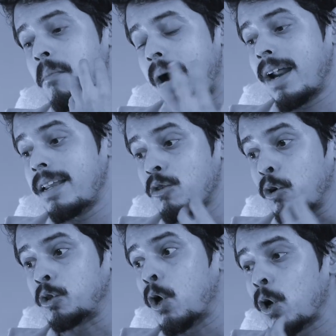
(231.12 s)
বাঙালির
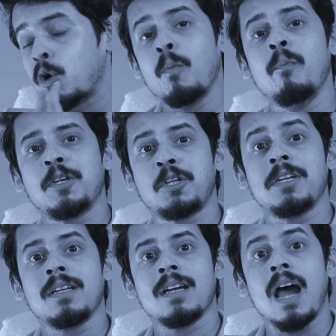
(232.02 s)
কৌতূহল খুব বেশি
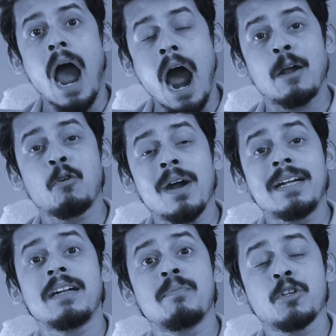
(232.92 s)

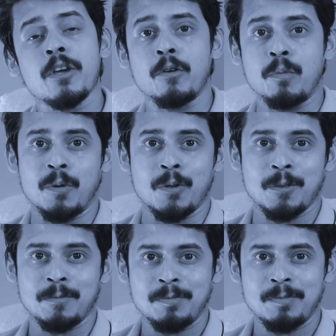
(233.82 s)
আনওয়ান্টেড বিষয়ের উপর
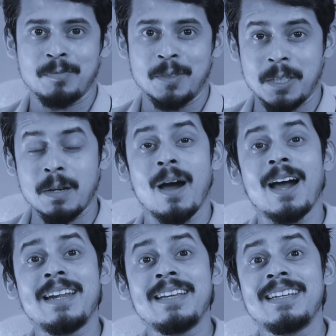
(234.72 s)
যে
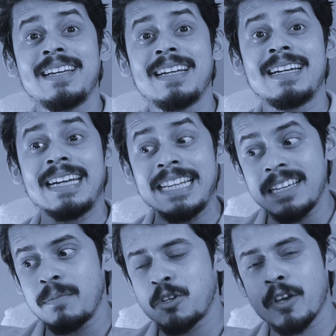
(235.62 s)
বাঙালি
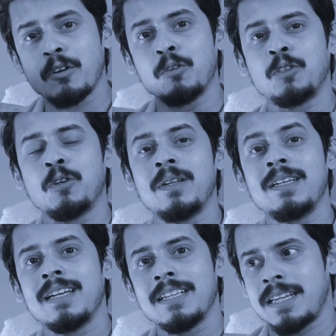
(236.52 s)
নিজের বিষয়ে কৌতূহলী
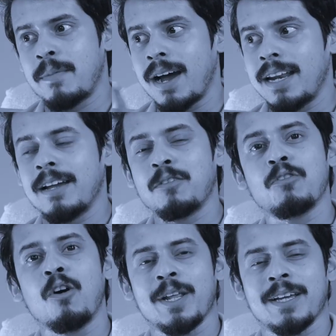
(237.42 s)
সে বাঙালি এখন
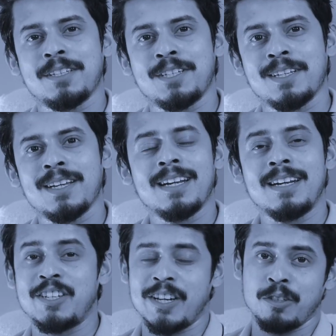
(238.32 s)
ঘরে আছে
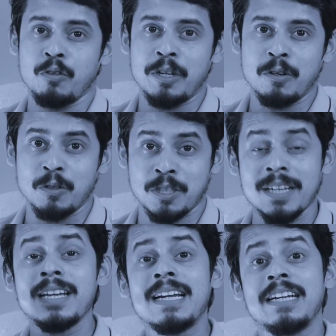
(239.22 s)
নিজেকে তৈরি করছে
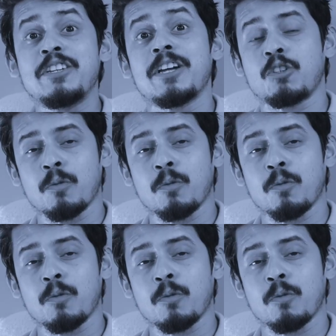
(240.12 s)
নিজেকে